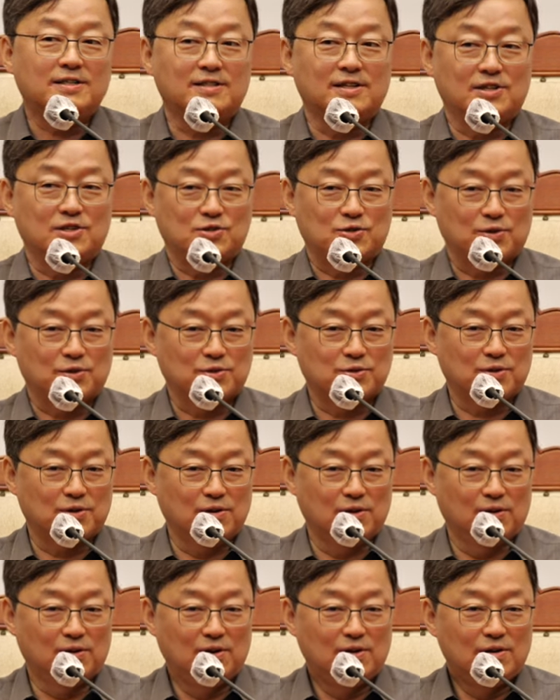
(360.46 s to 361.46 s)
데
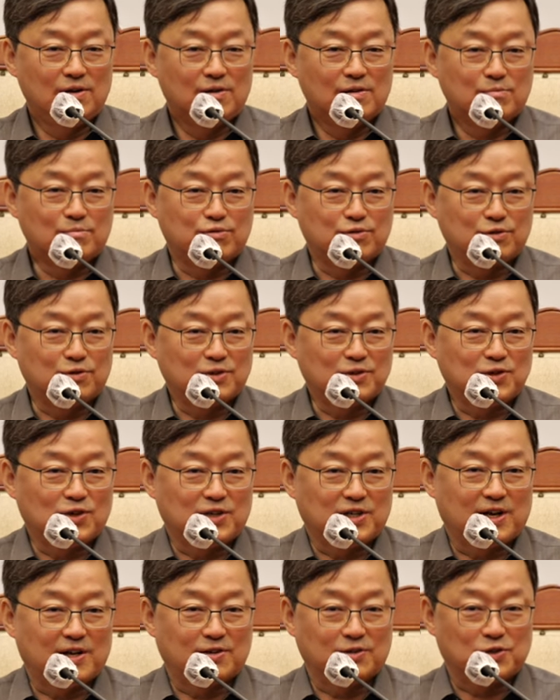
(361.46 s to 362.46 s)
있어서
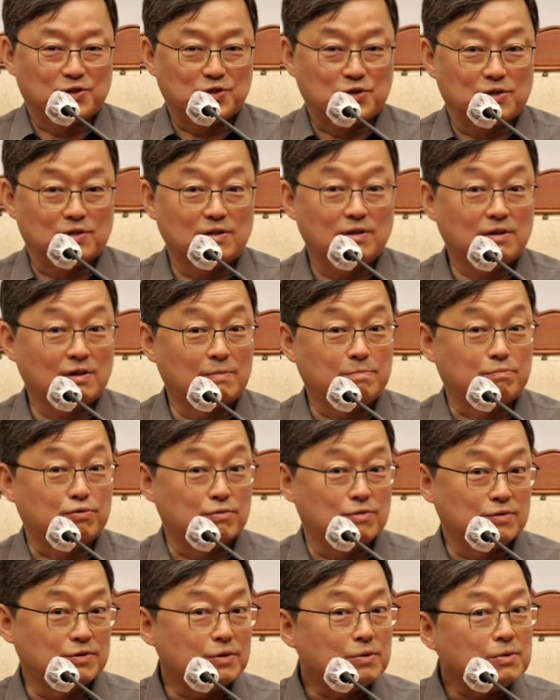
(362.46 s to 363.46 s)
부정적이라는 것은, 특히
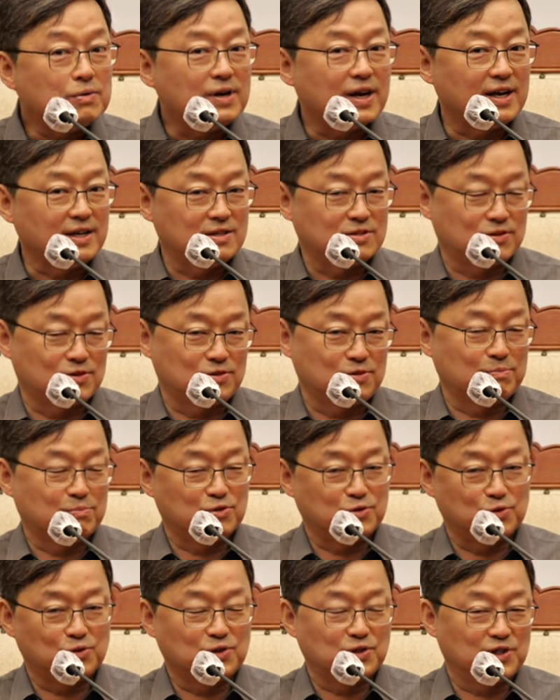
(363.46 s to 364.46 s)
불교에 있어서
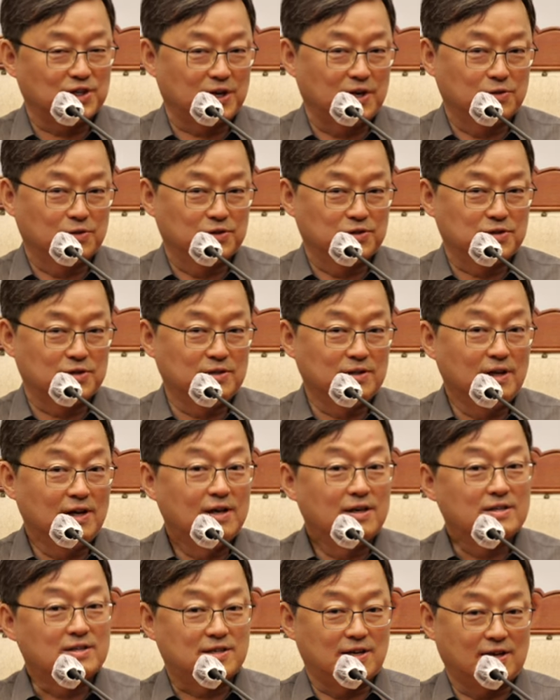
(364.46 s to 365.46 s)
부정적이라는 것은
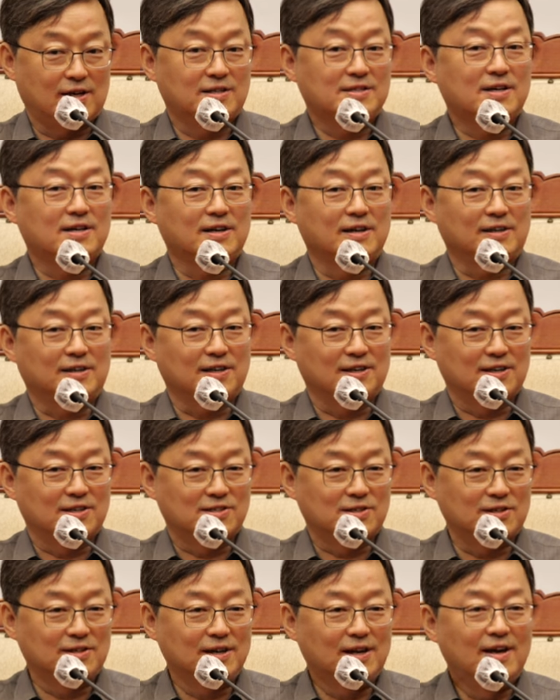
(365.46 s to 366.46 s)
제가
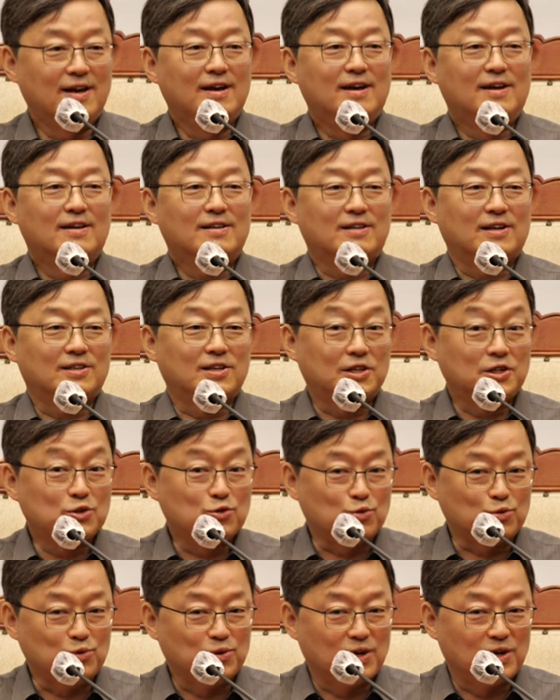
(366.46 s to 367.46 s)
생각하기에는 대단히
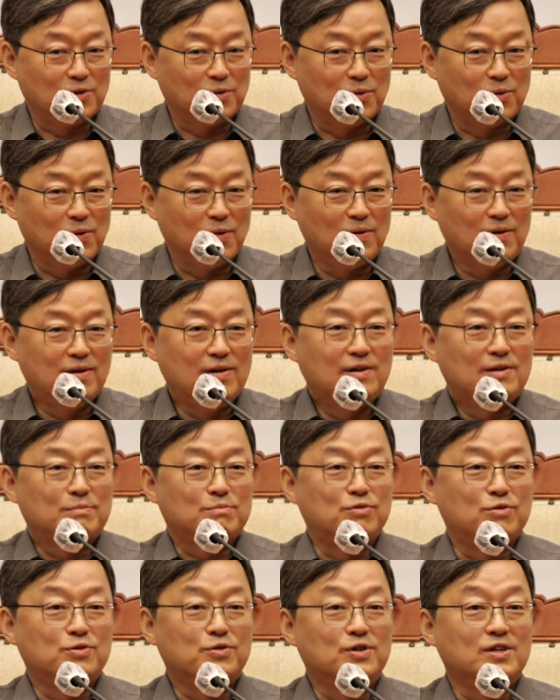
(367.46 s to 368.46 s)
중요하고
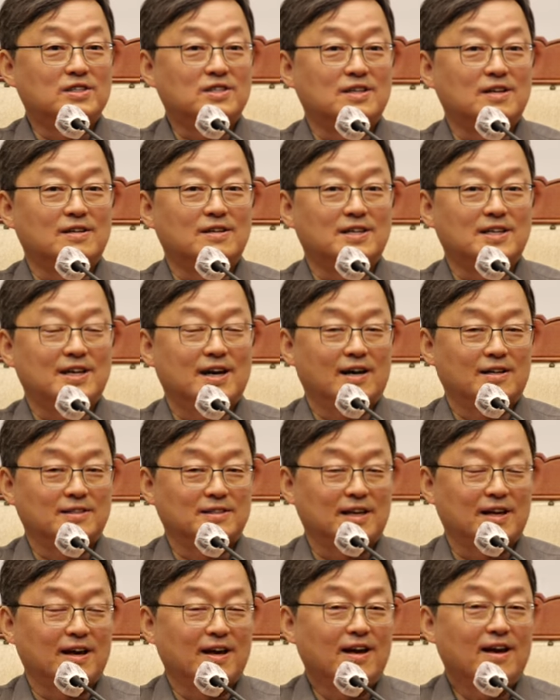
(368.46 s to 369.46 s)
불교의 지혜를
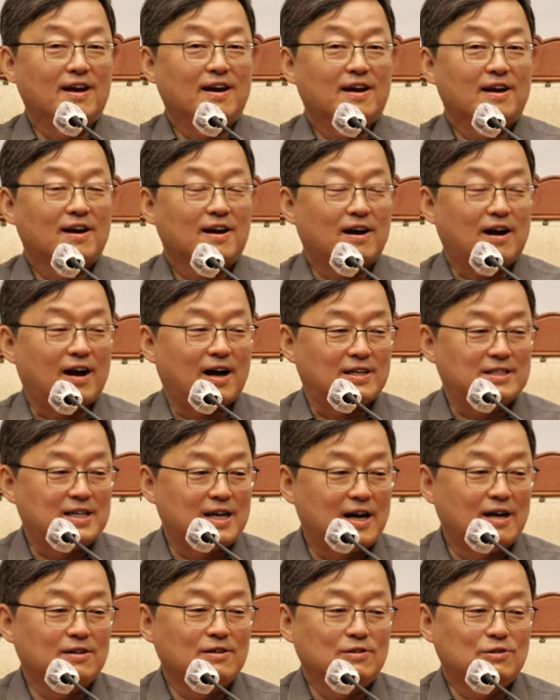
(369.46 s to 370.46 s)
이해하는데
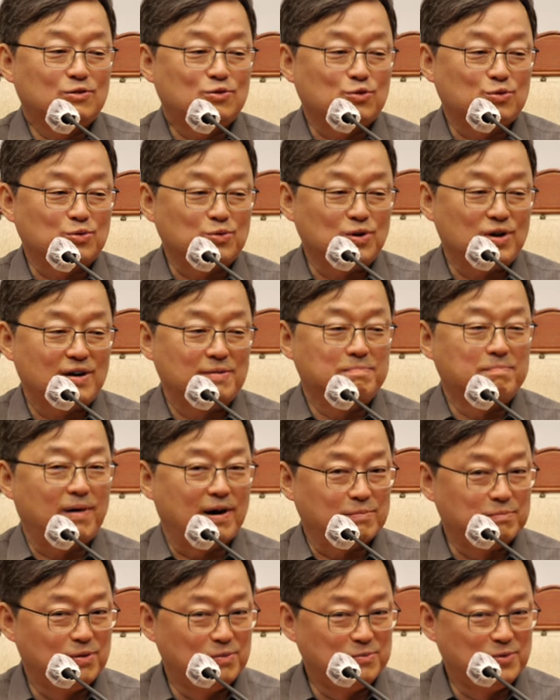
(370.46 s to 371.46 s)
가장 중요한
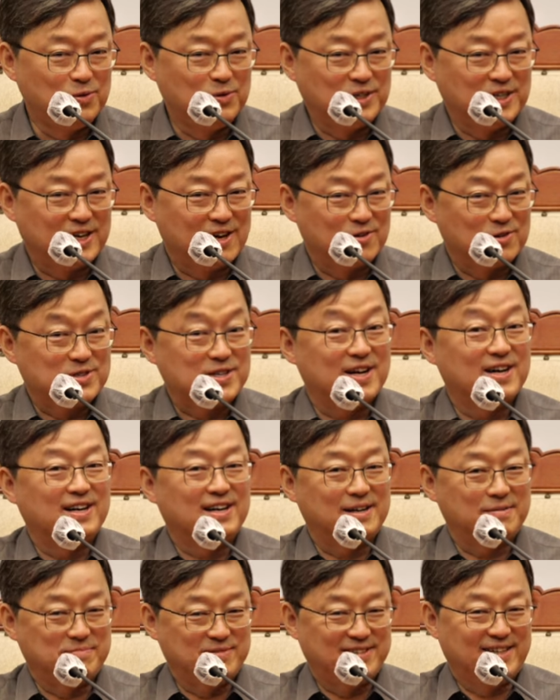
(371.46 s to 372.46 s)
방법론이라고
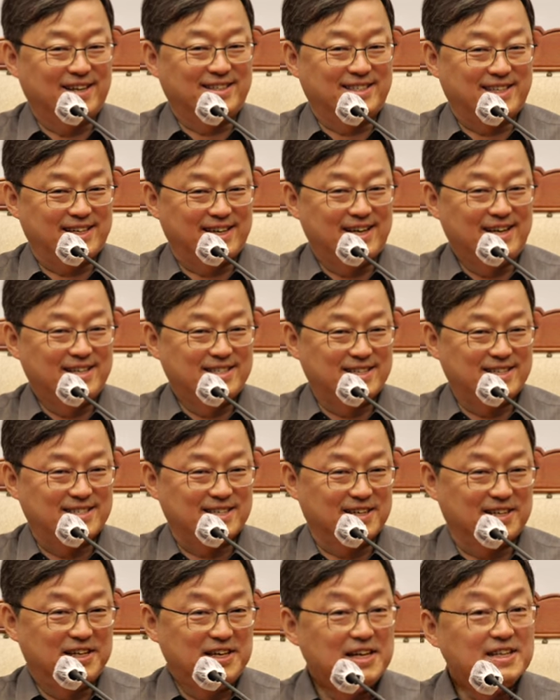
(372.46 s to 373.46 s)
생각합니다. 제
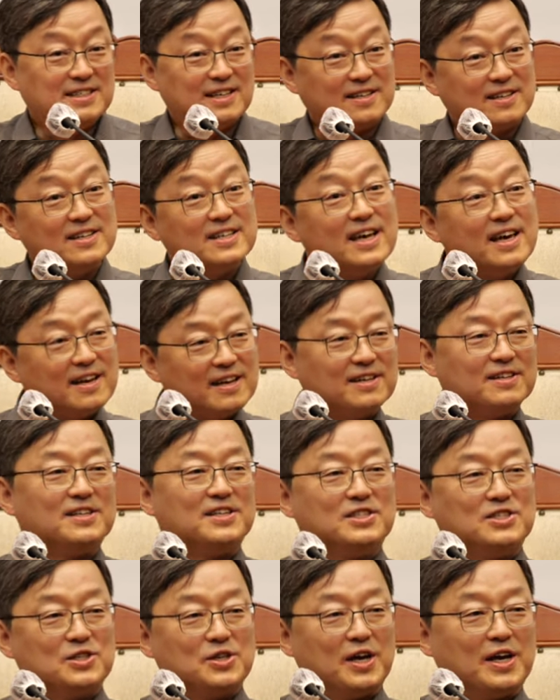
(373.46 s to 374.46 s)
생각. 이제 그
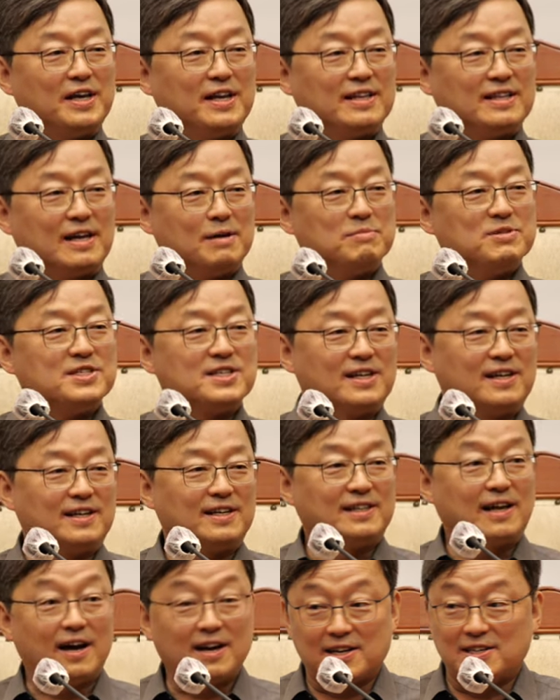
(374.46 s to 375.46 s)
얘기를 이제 남은 시간에
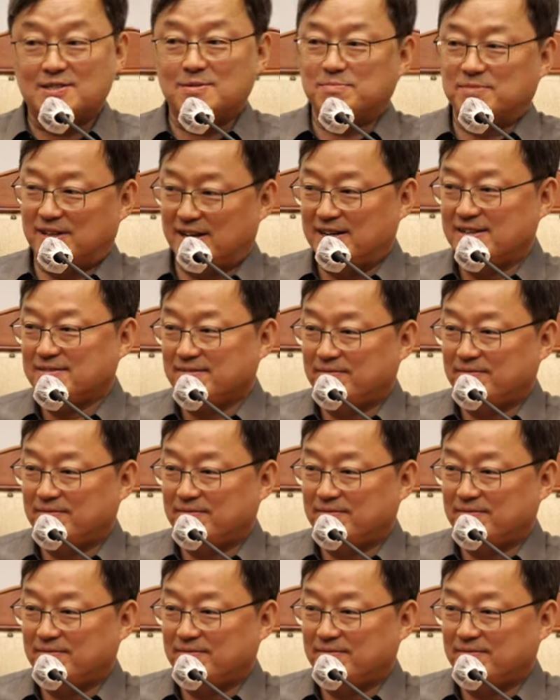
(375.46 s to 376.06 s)
다 하겠습니다.